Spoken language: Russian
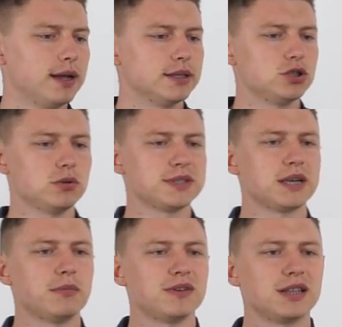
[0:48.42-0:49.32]
Начнем с
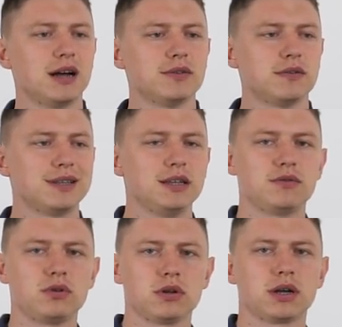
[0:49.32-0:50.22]
самого главного, для
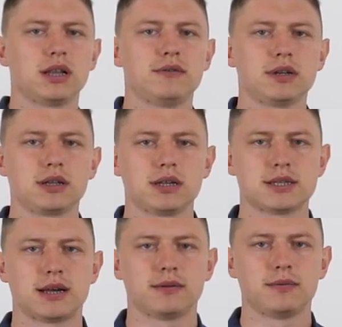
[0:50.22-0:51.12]
невролога главное
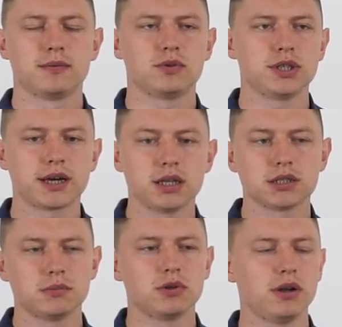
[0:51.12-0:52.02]
глаза. То есть я,
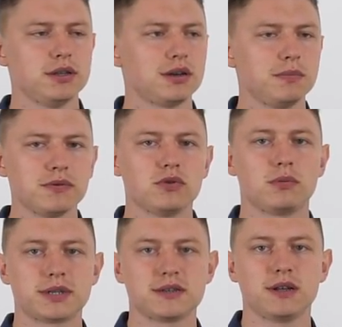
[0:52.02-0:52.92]
конечно, мануальный терапевт, но
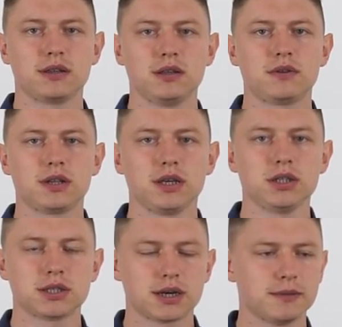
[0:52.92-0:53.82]
образование это
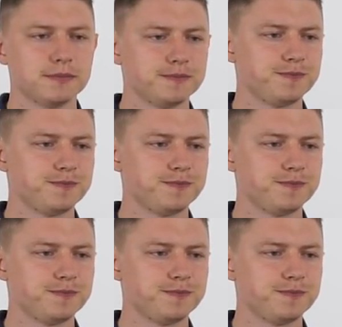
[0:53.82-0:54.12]
неврологическое.